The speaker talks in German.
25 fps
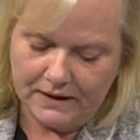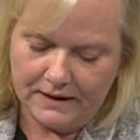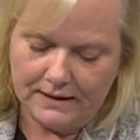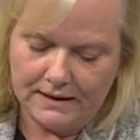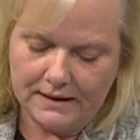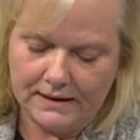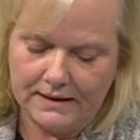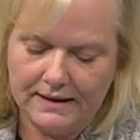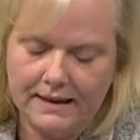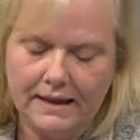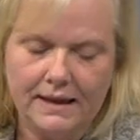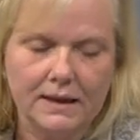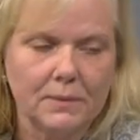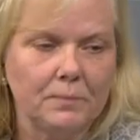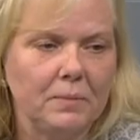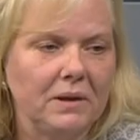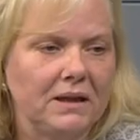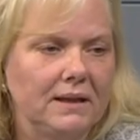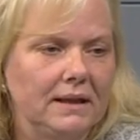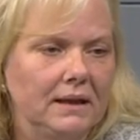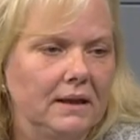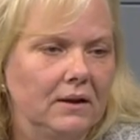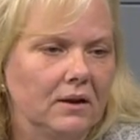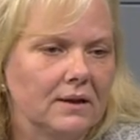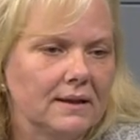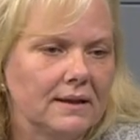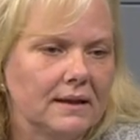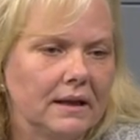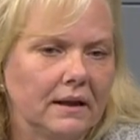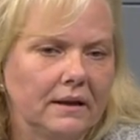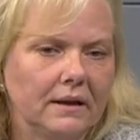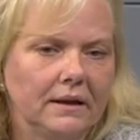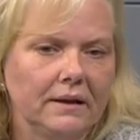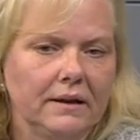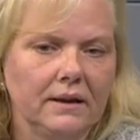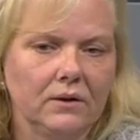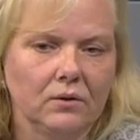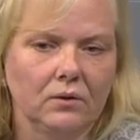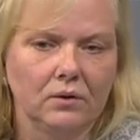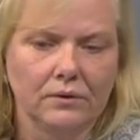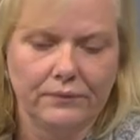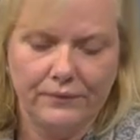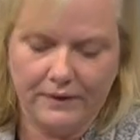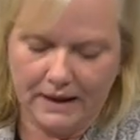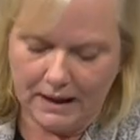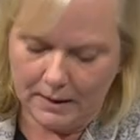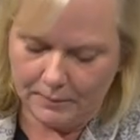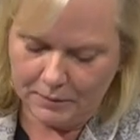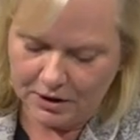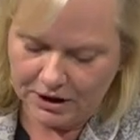wenn sich die SPD aus der Regierung
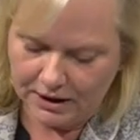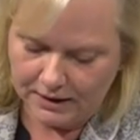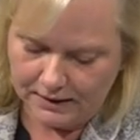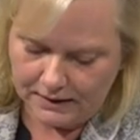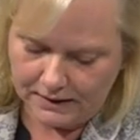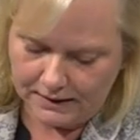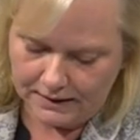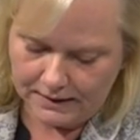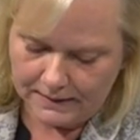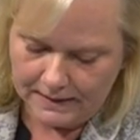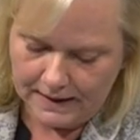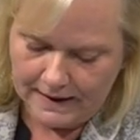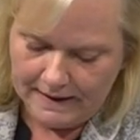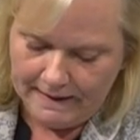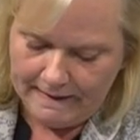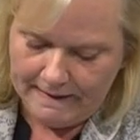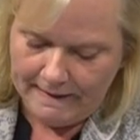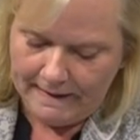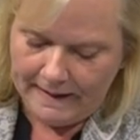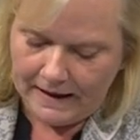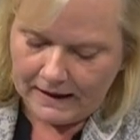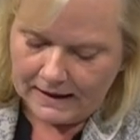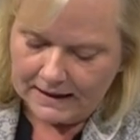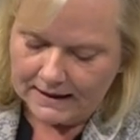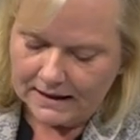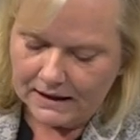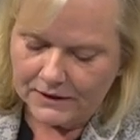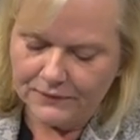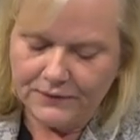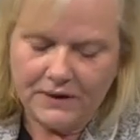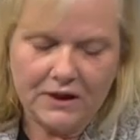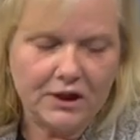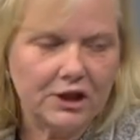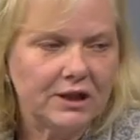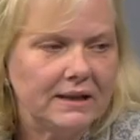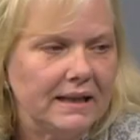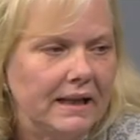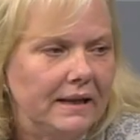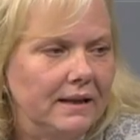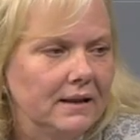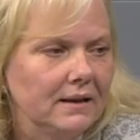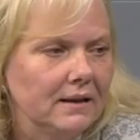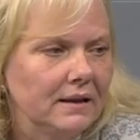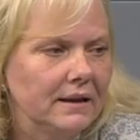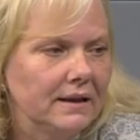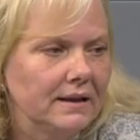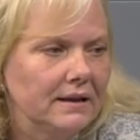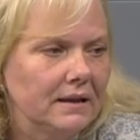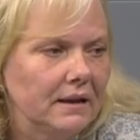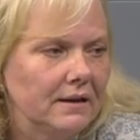verabschiedet. Das ist
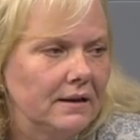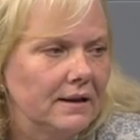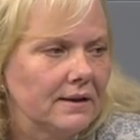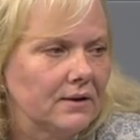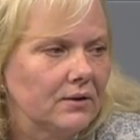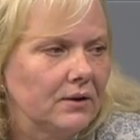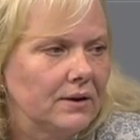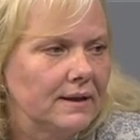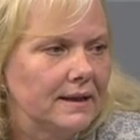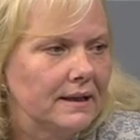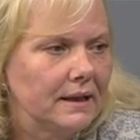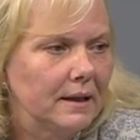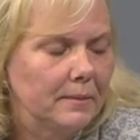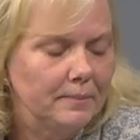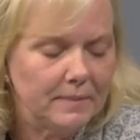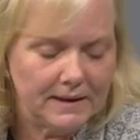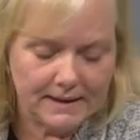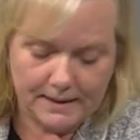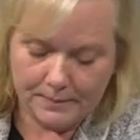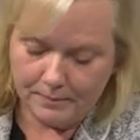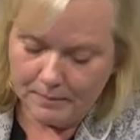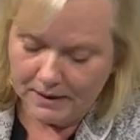verständlich, denn das Konzept ist